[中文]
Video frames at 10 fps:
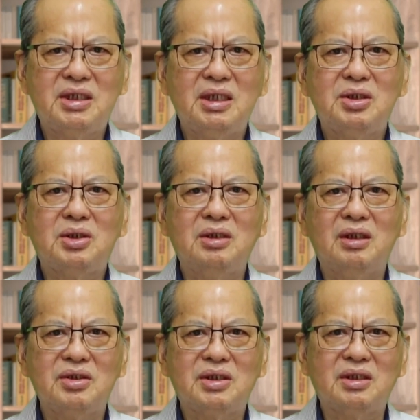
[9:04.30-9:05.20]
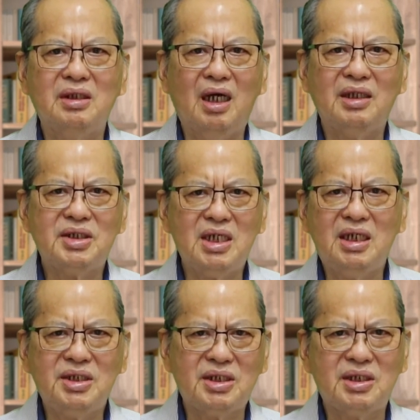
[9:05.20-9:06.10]
这
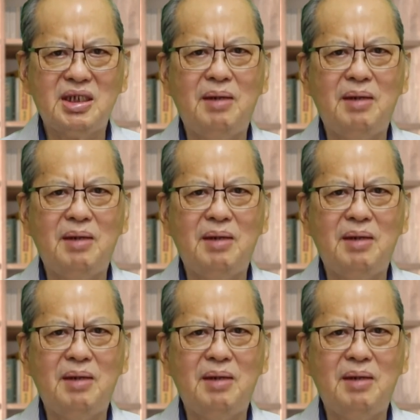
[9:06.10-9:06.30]
这